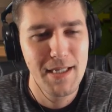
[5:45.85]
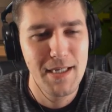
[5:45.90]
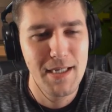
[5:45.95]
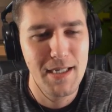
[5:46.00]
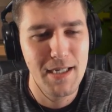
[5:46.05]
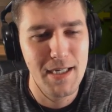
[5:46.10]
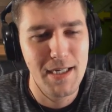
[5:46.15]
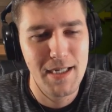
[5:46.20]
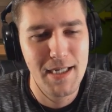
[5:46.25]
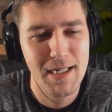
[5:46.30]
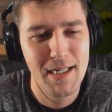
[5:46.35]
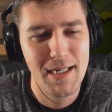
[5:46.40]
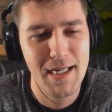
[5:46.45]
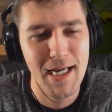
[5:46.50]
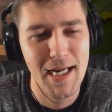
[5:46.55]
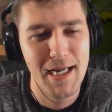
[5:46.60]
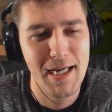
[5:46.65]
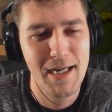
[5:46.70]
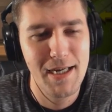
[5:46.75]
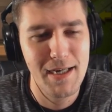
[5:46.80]
Э,
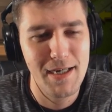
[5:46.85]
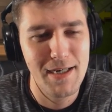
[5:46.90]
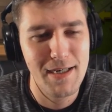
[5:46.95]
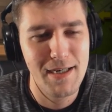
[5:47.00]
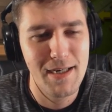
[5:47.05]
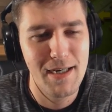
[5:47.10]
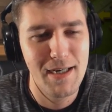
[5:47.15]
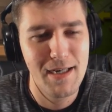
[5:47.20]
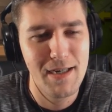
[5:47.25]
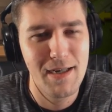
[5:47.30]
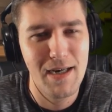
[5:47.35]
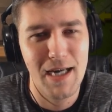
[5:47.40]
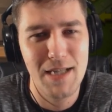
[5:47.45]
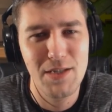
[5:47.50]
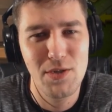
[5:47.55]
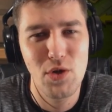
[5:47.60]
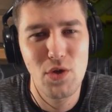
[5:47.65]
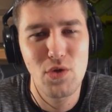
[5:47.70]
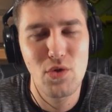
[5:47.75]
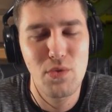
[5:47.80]
как э,
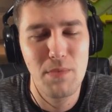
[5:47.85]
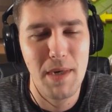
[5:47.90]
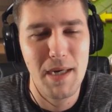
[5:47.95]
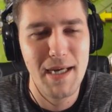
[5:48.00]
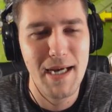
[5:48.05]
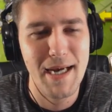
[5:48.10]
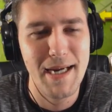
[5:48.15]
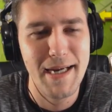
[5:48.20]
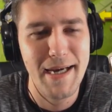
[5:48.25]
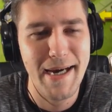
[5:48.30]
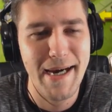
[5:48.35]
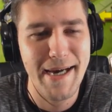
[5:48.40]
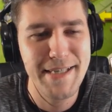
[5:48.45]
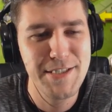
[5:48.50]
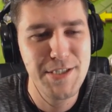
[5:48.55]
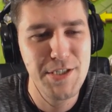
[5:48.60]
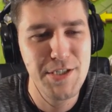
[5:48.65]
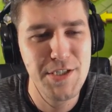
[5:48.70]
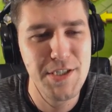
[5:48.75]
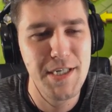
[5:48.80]
Антону Макара
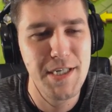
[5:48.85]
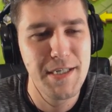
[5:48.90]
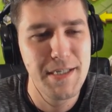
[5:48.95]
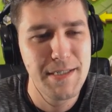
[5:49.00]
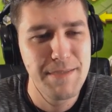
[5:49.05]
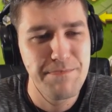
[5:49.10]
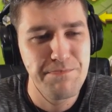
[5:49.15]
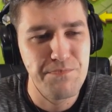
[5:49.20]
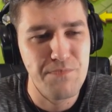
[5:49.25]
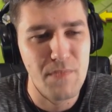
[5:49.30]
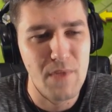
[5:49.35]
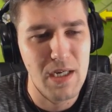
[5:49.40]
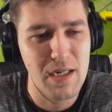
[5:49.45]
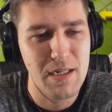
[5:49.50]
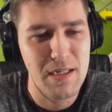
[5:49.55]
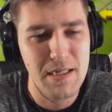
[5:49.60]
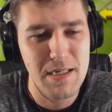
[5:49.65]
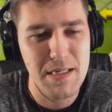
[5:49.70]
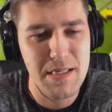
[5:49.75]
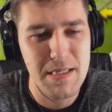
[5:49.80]
IGG
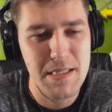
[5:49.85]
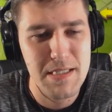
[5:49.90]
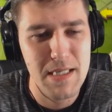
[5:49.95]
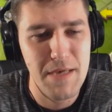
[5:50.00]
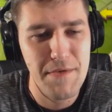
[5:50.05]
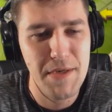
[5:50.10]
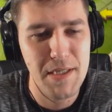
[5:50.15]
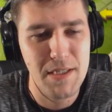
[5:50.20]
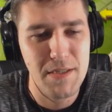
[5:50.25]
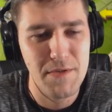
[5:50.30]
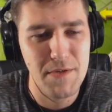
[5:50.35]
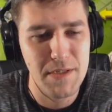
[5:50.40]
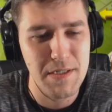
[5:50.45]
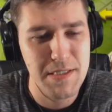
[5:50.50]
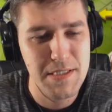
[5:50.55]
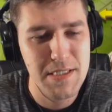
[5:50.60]
советовала